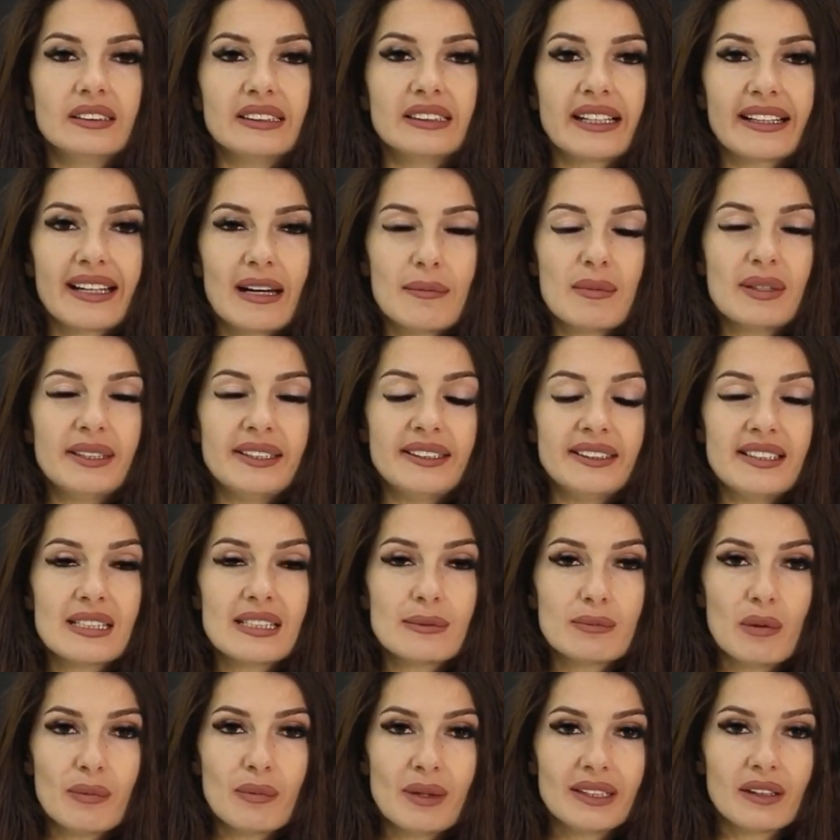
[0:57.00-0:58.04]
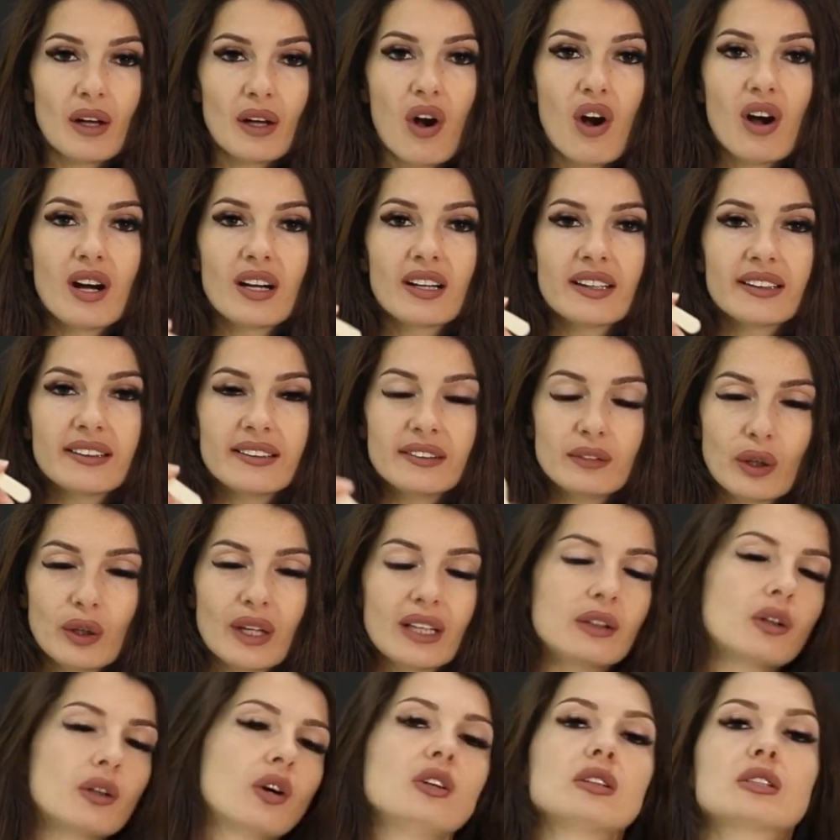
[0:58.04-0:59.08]
dann kann man in diesem Moment auch noch
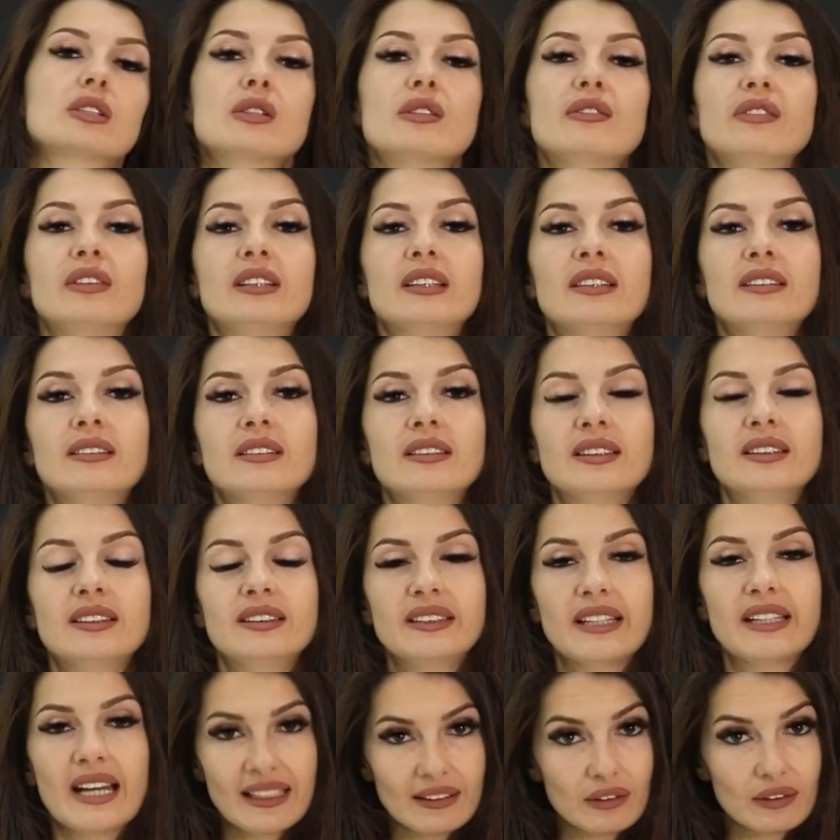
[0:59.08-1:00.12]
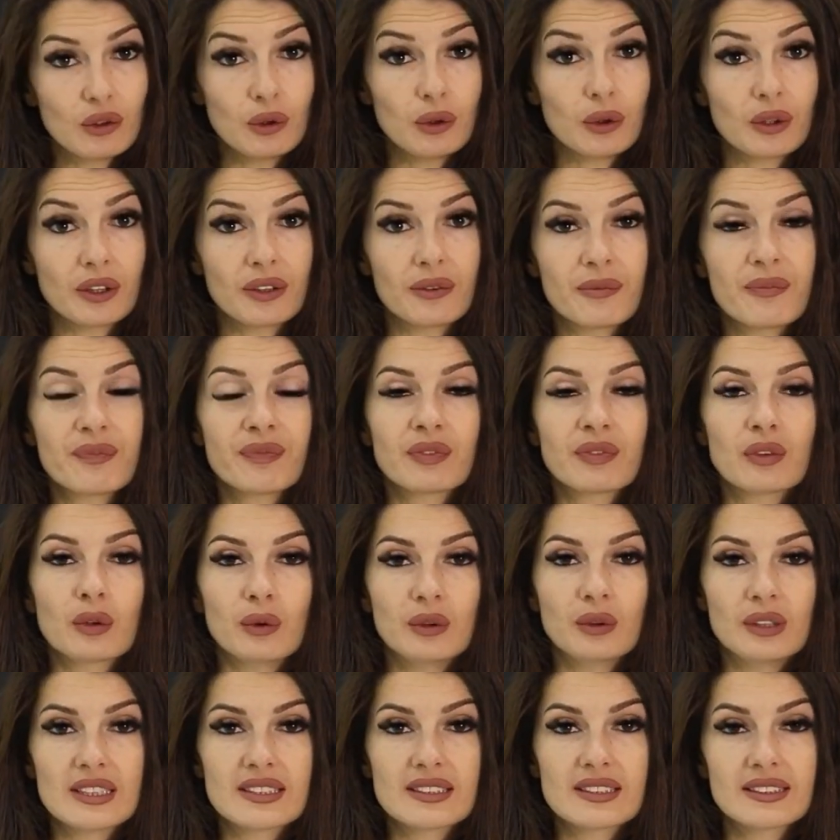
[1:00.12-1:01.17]
einen Holzlöffel in die Hand drücken
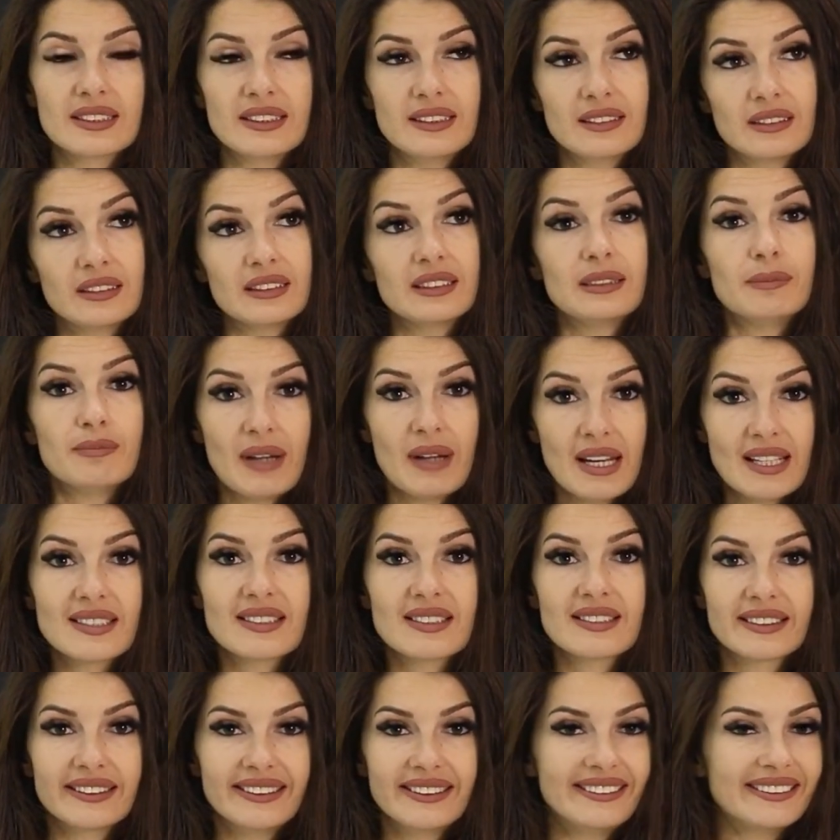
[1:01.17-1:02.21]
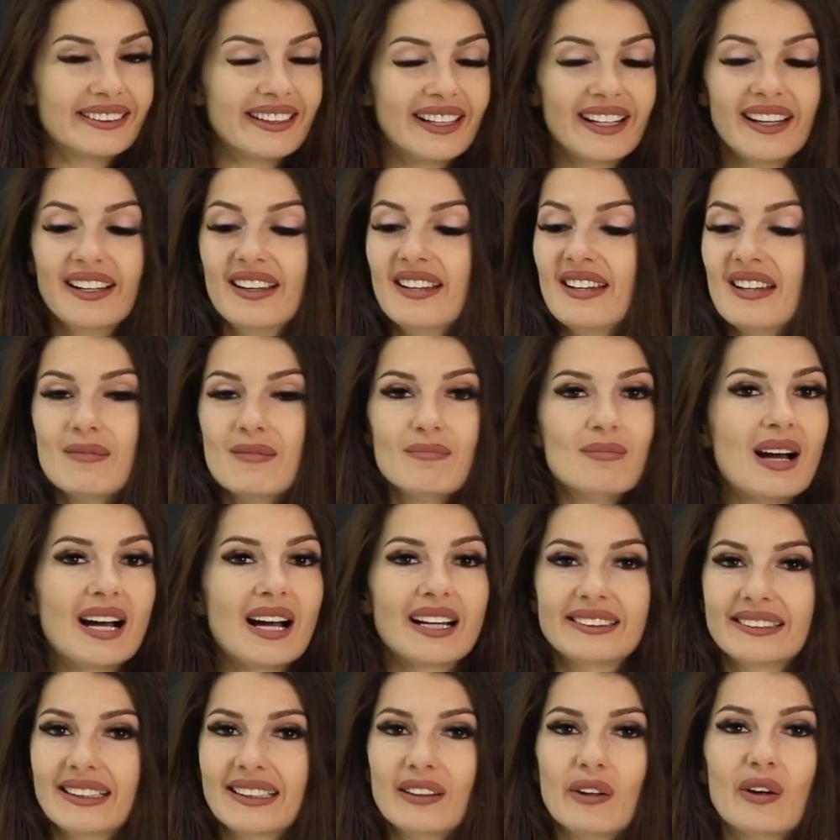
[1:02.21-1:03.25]
und das Kind, die meisten Kinder
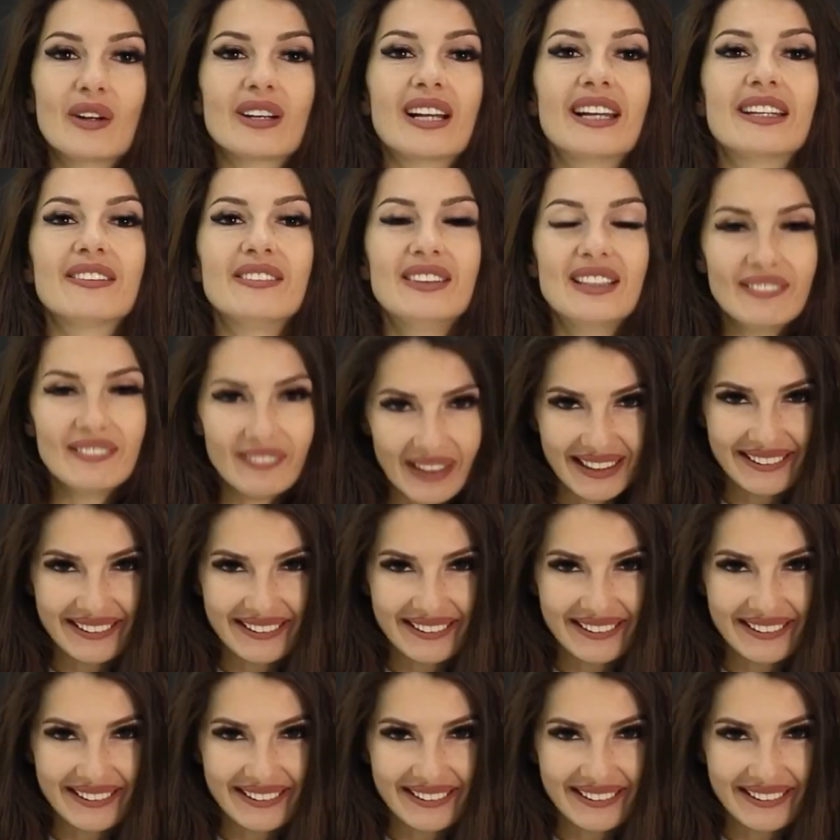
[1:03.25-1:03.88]
machen dann auch gleich wieder